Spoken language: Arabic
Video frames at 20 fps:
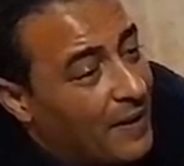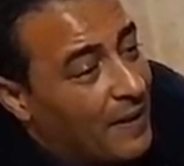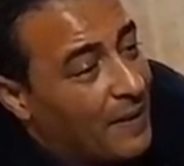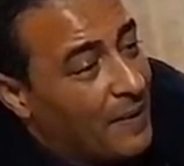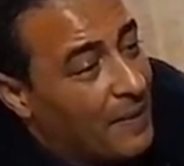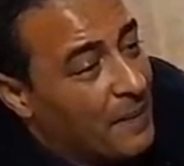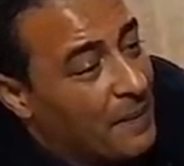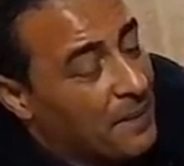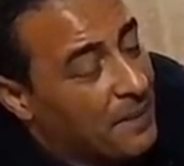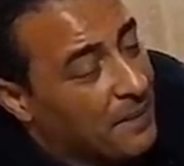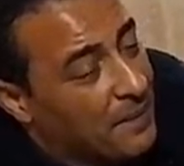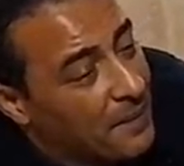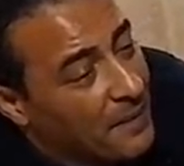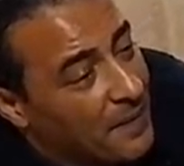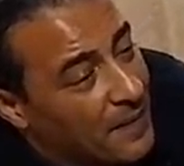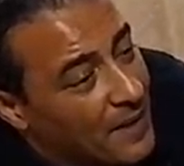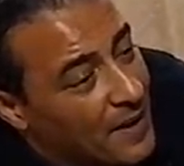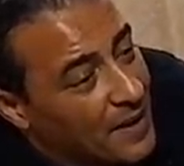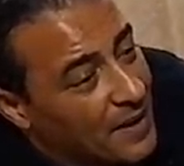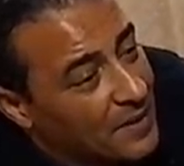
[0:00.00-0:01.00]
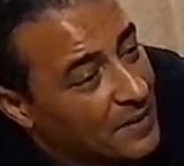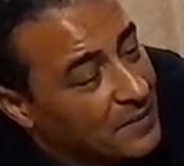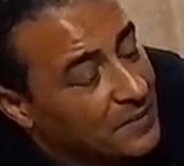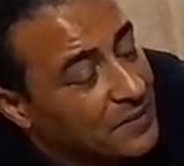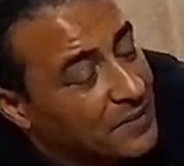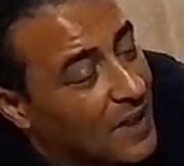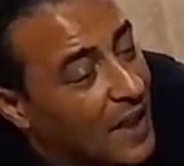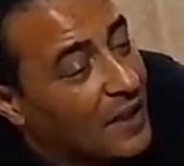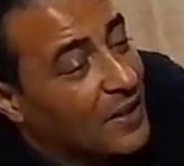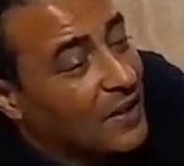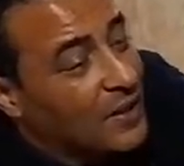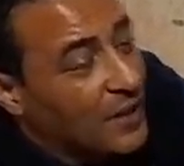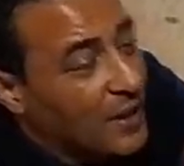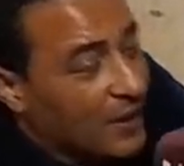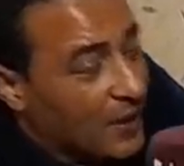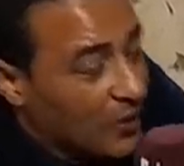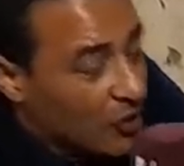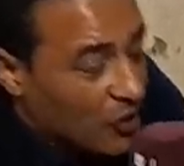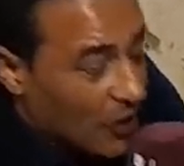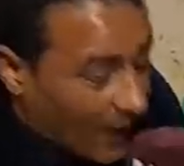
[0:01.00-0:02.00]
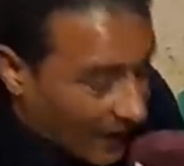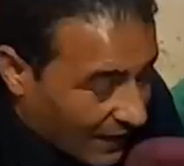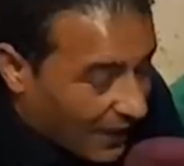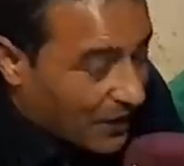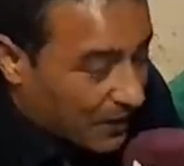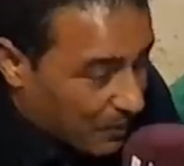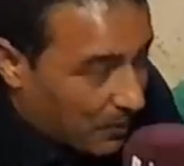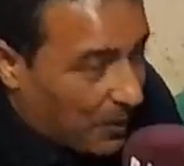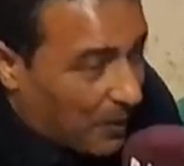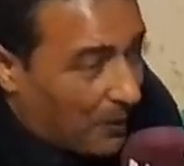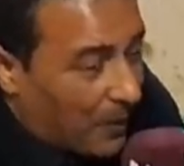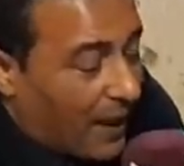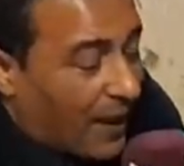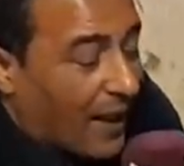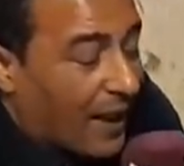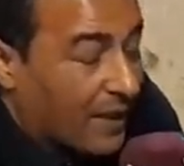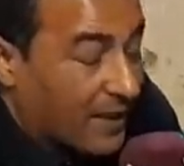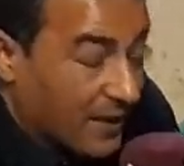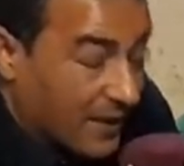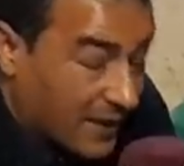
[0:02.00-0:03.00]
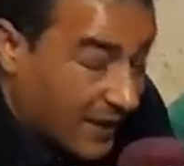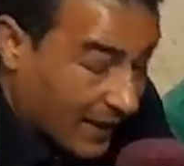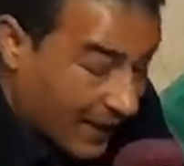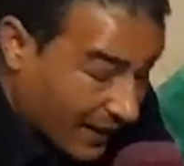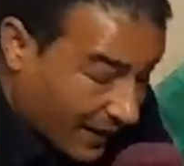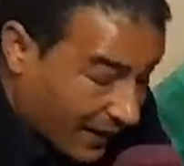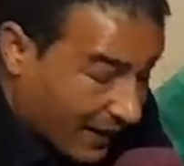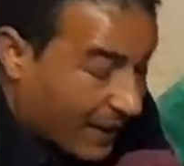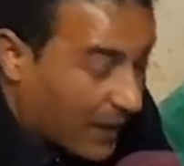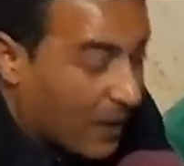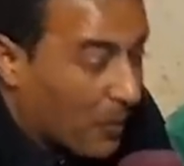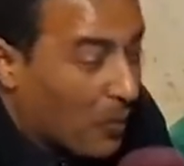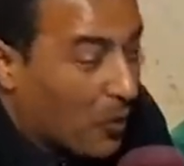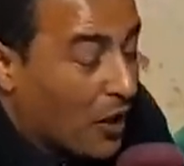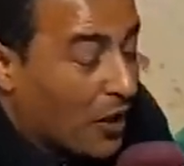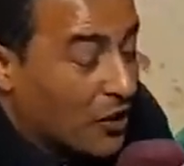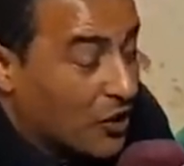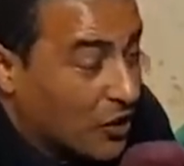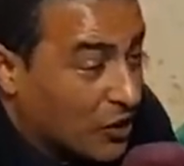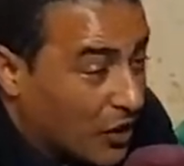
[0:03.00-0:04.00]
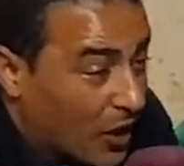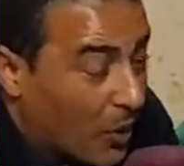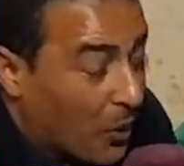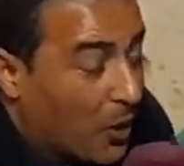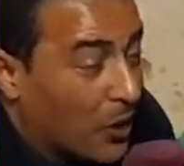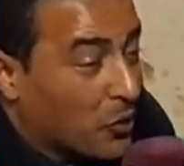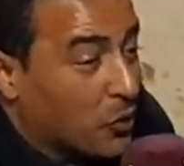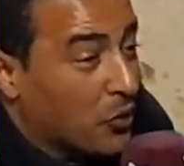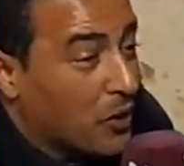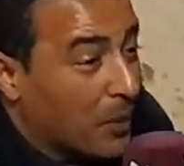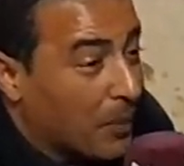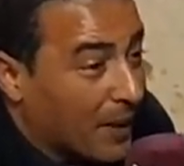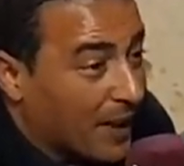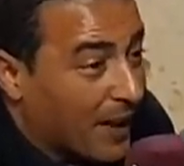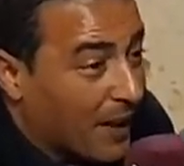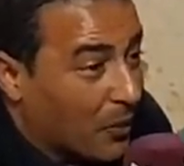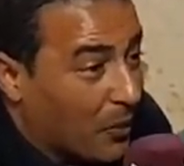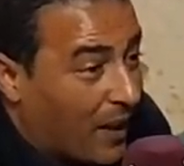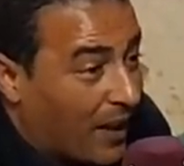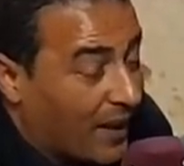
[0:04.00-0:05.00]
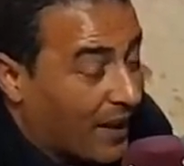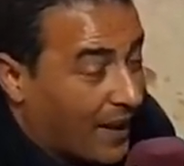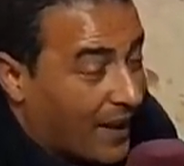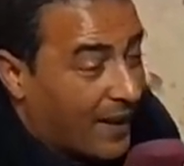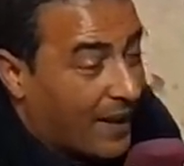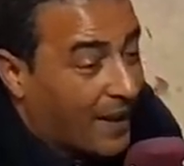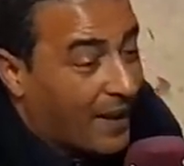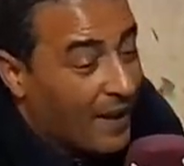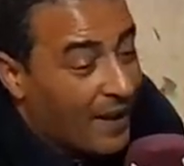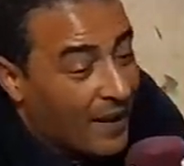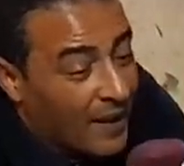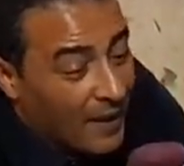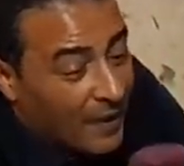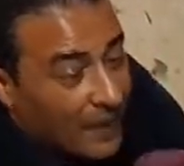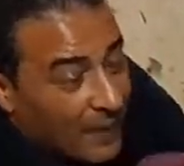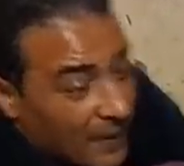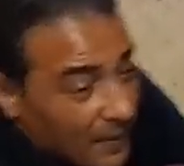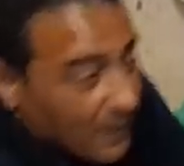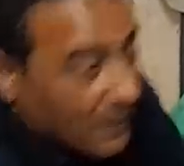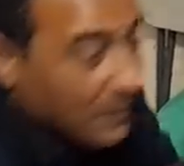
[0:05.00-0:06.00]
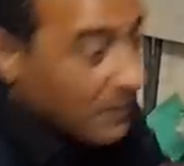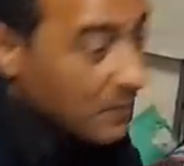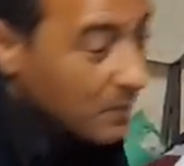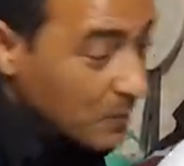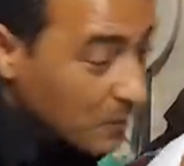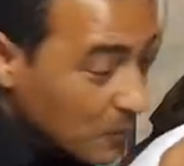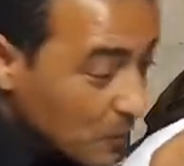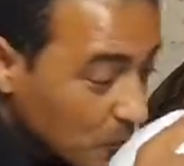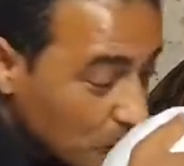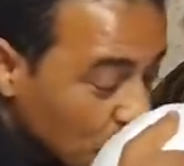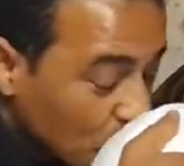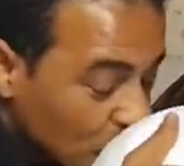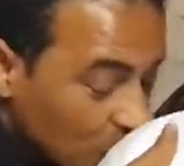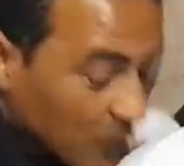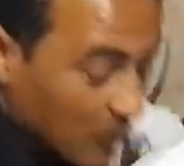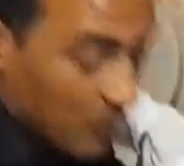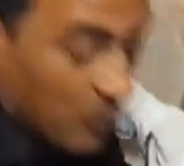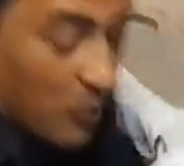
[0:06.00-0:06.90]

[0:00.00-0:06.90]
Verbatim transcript: الله يسهل لي غادي ديري ان شاء الله تبعي معايا غادي ديري لي ريم وغادي الدواء تولي بخير وعلى خير الله يستركم